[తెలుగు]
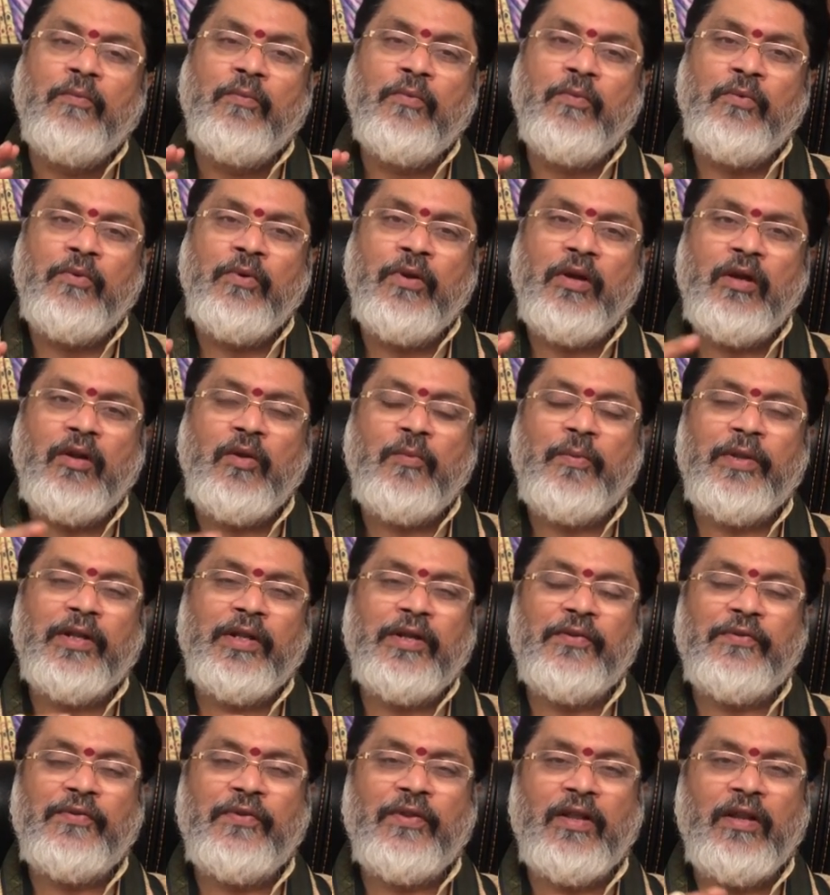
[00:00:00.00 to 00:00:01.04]
మూడు ఆరు
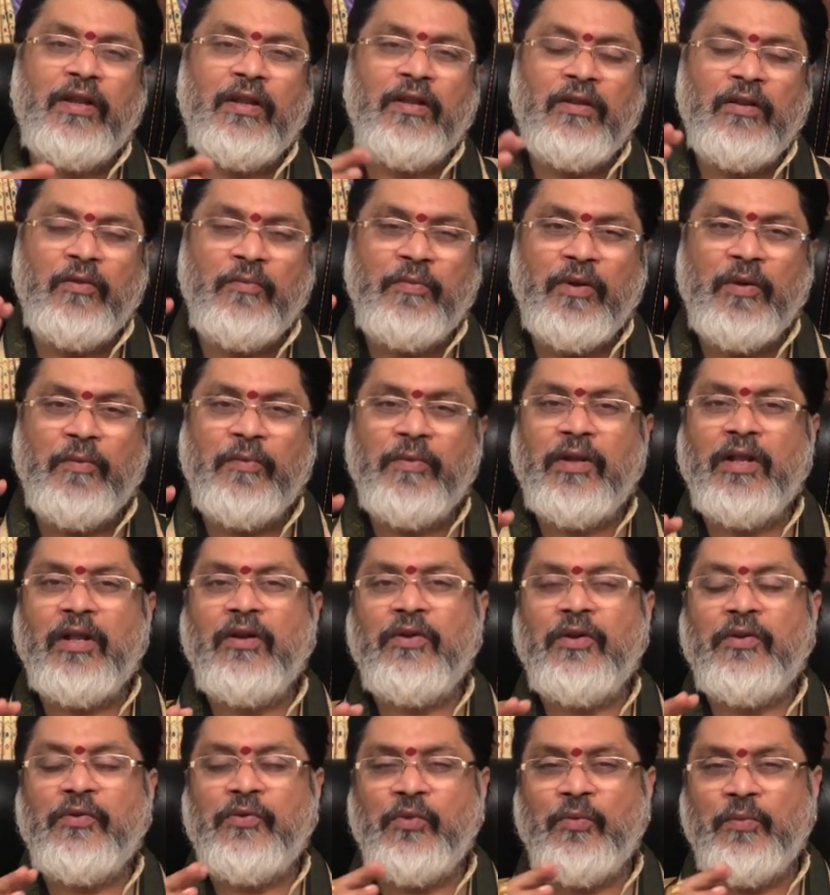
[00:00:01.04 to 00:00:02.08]
పలకన స్థానాల్లో పాపగ్రహాలు
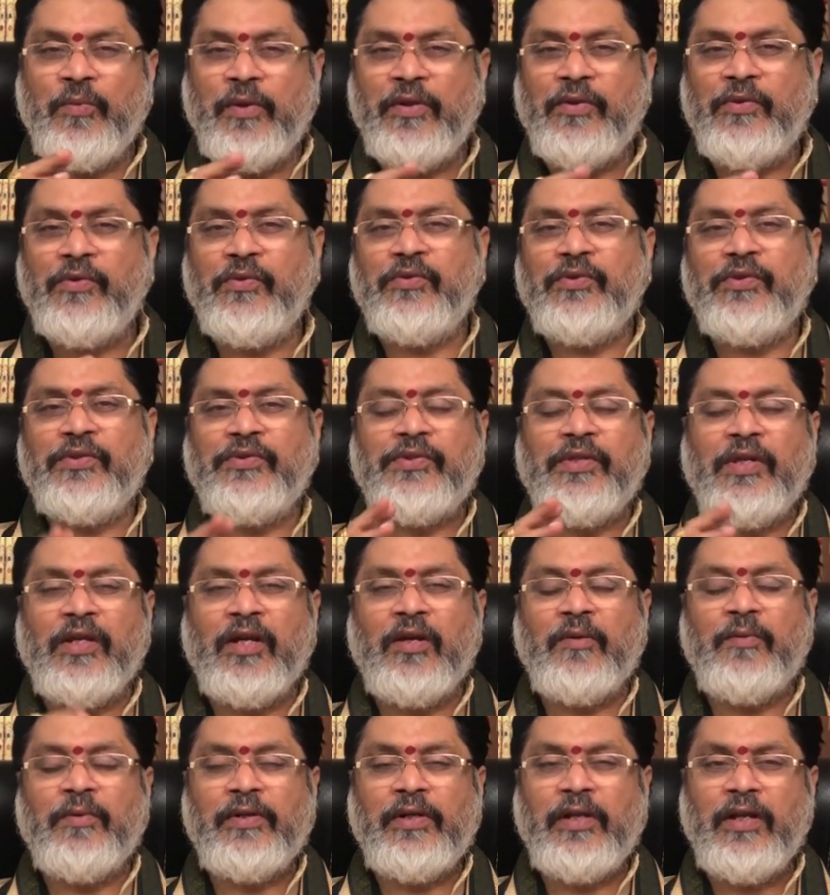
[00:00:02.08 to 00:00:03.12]
అంటే శుభాన్ని సూచిస్తాయి
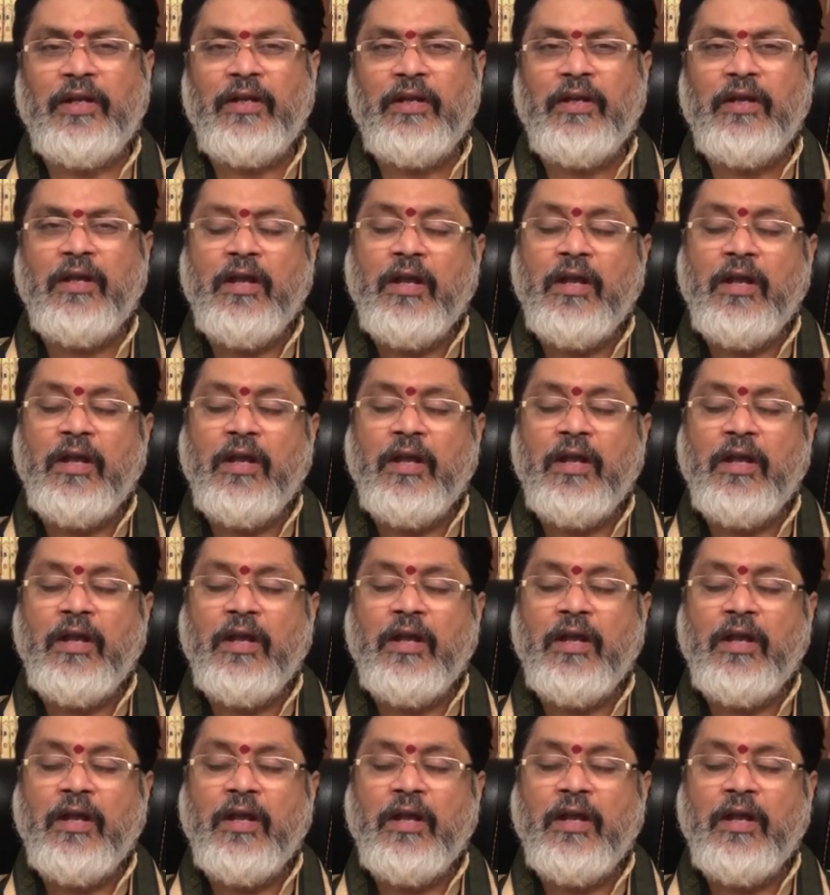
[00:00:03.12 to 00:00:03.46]
కాబట్టి